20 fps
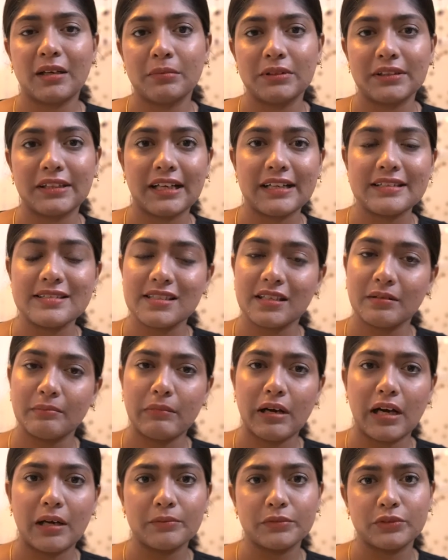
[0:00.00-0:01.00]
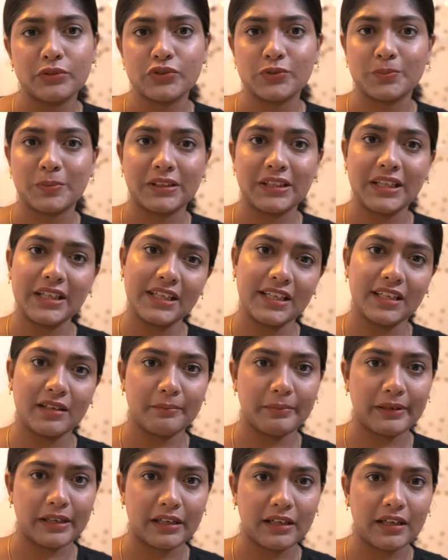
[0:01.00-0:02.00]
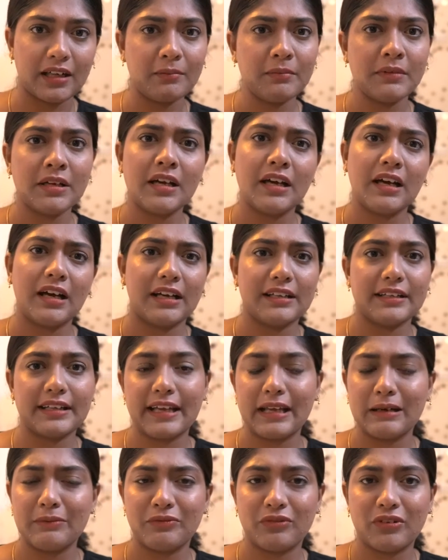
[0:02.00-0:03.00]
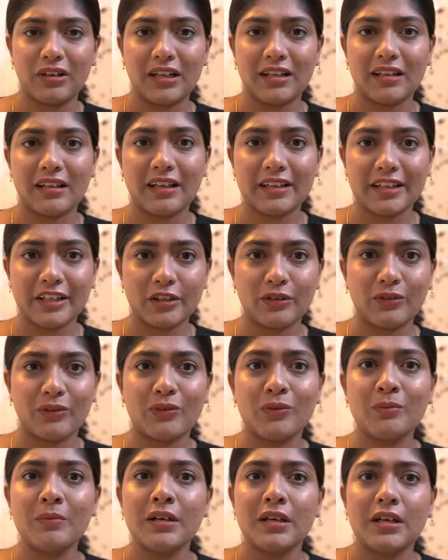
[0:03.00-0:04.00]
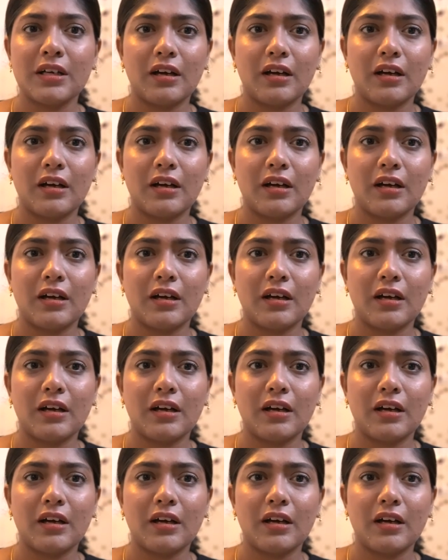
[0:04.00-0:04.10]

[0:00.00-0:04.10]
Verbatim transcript: டபுள் கிளென்சிங் பாம் யூஸ் பண்ணி நீங்கள் பண்ணலாம் அது ஹெல்ப்ஃபுல்லாக தான் இருக்கும்